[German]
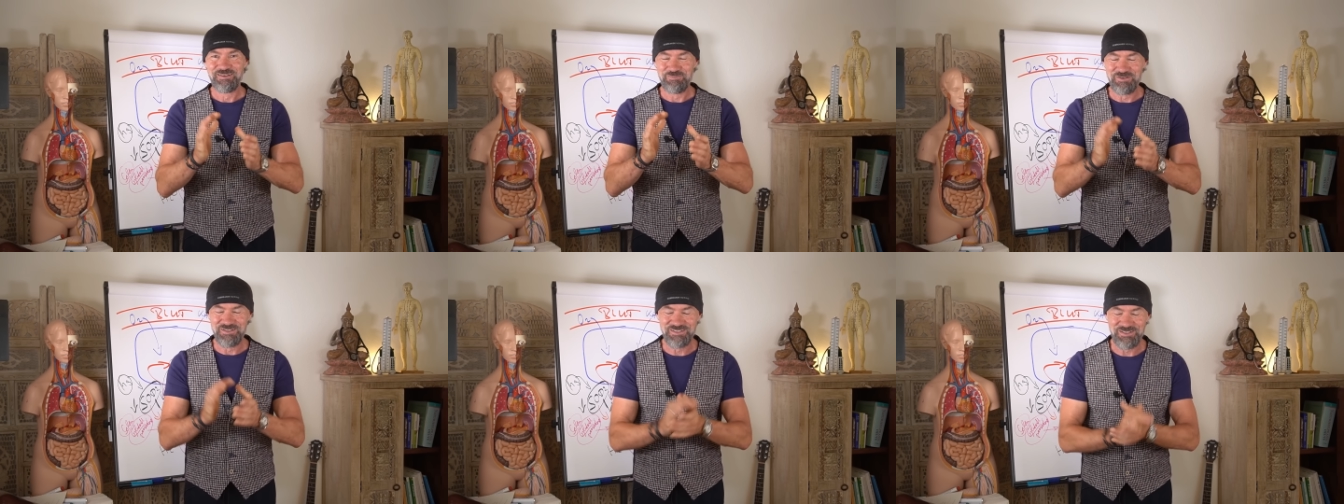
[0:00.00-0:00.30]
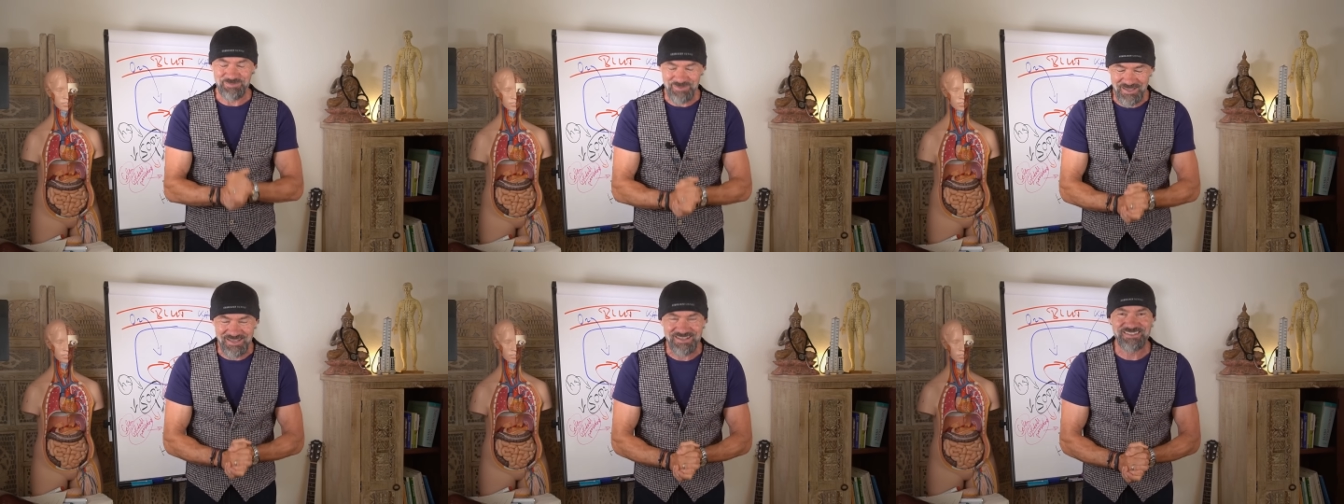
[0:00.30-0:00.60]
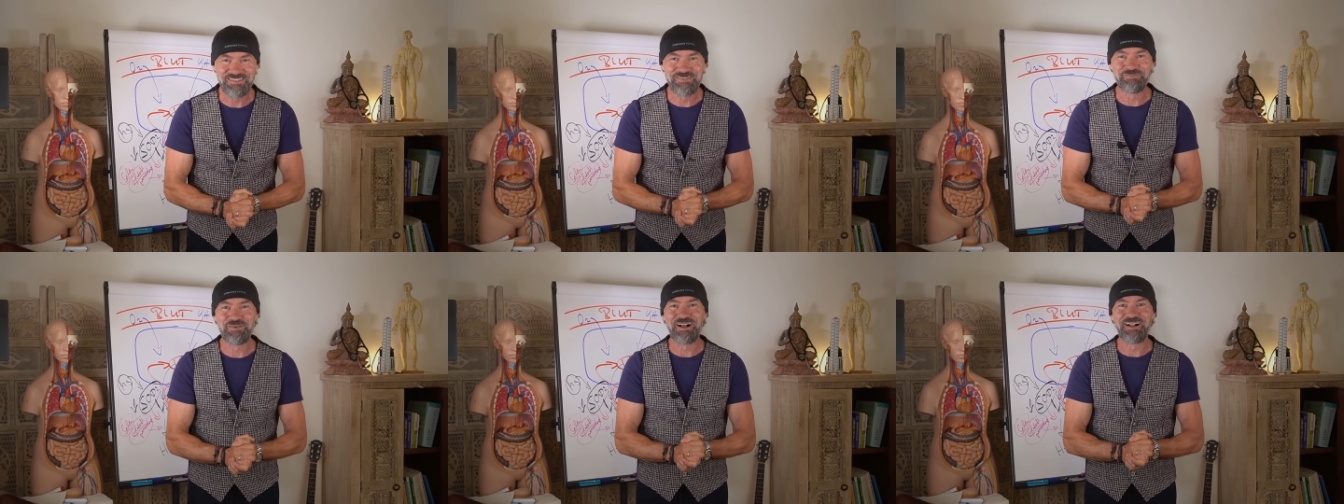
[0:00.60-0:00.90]
Bis zum
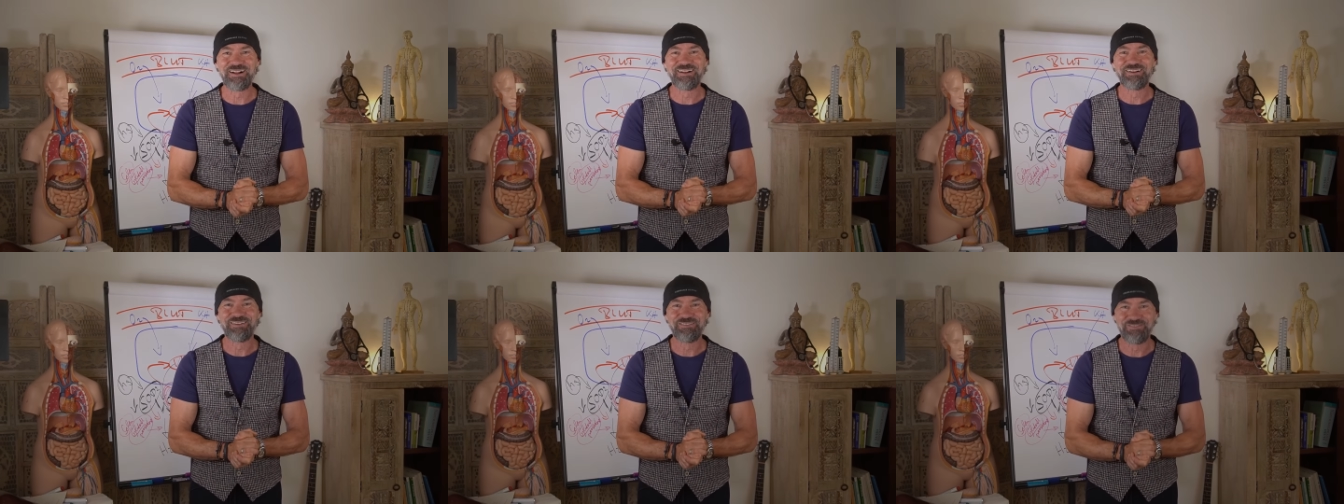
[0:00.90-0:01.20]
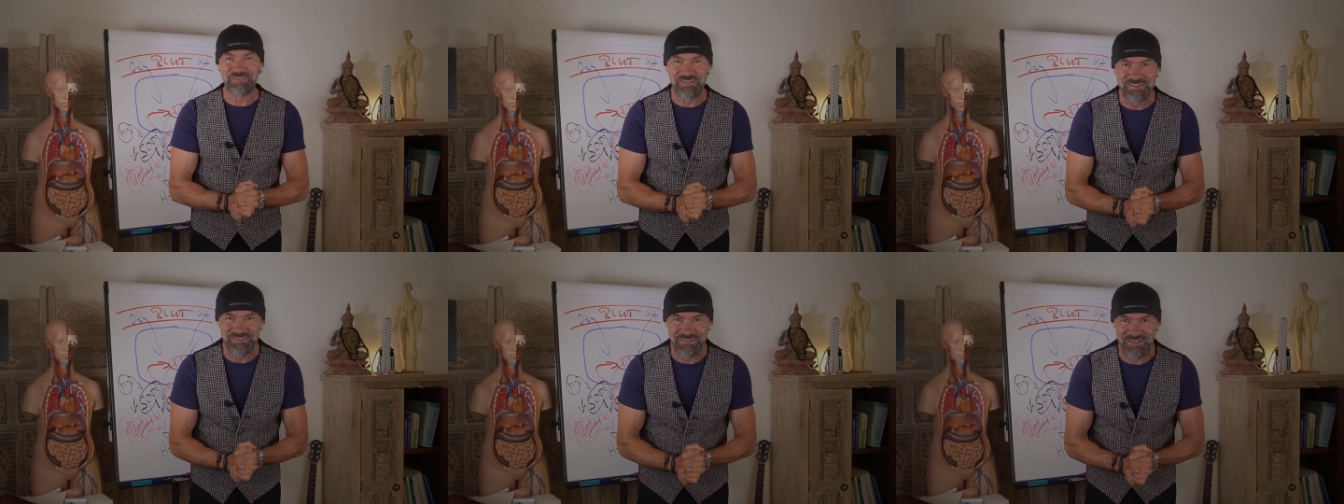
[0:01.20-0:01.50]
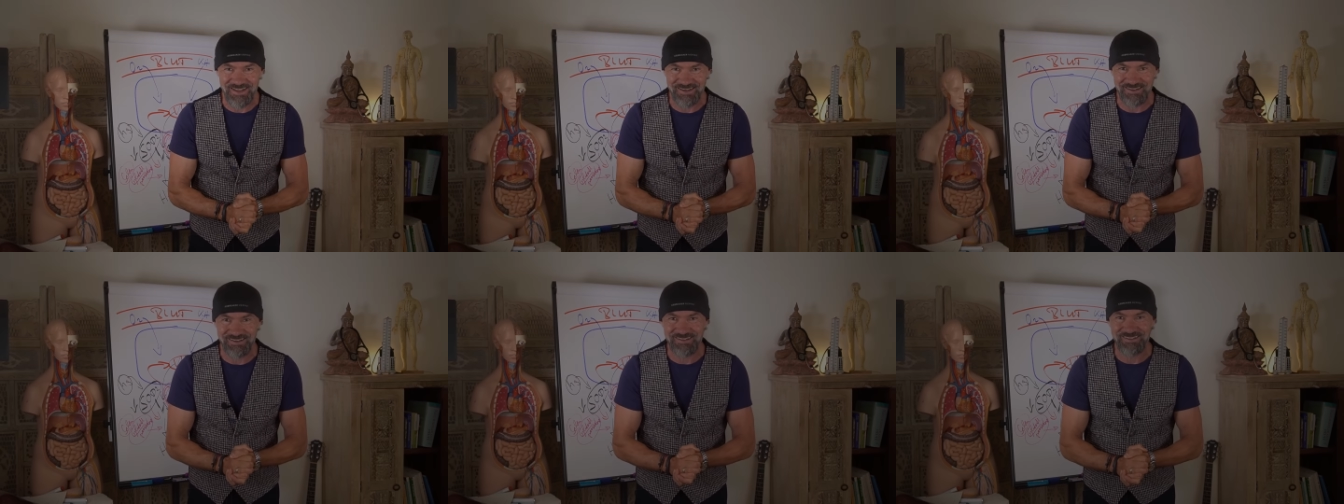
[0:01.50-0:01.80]
nächsten Mal. Vielen
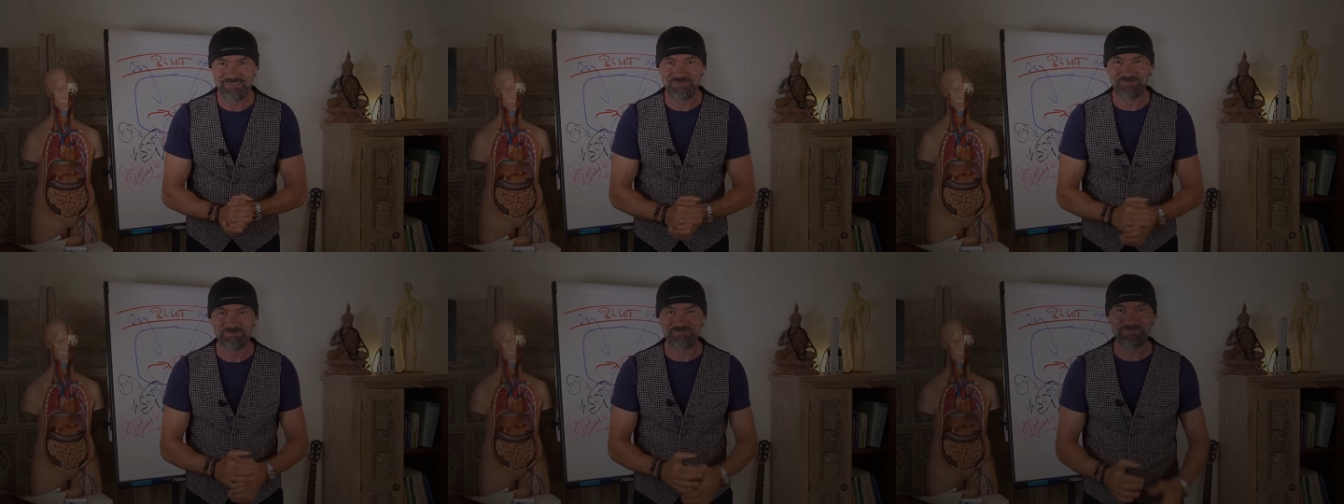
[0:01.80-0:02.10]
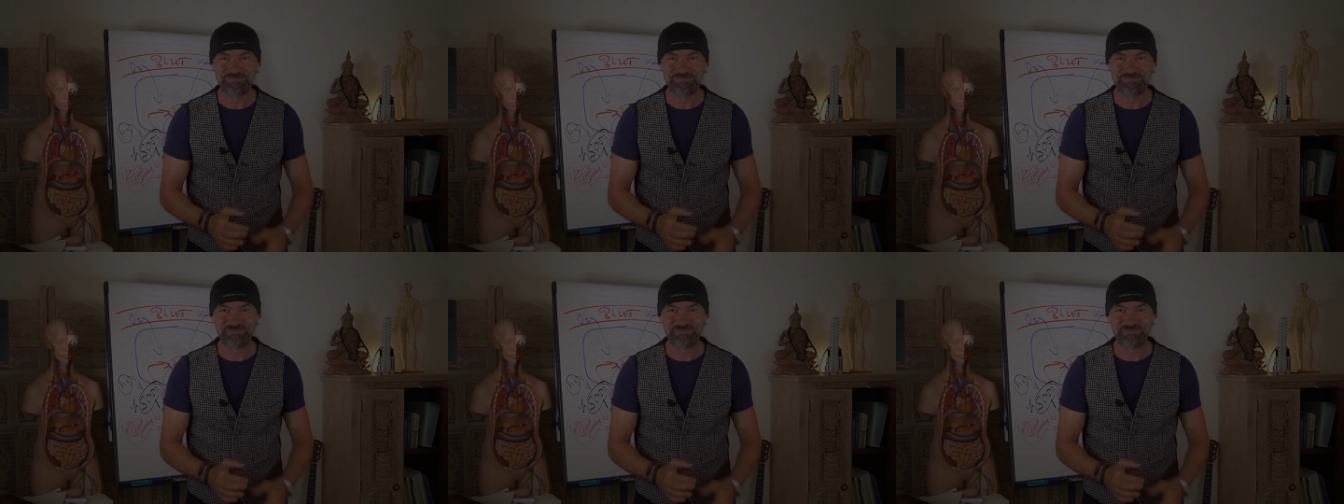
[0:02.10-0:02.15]
Dank.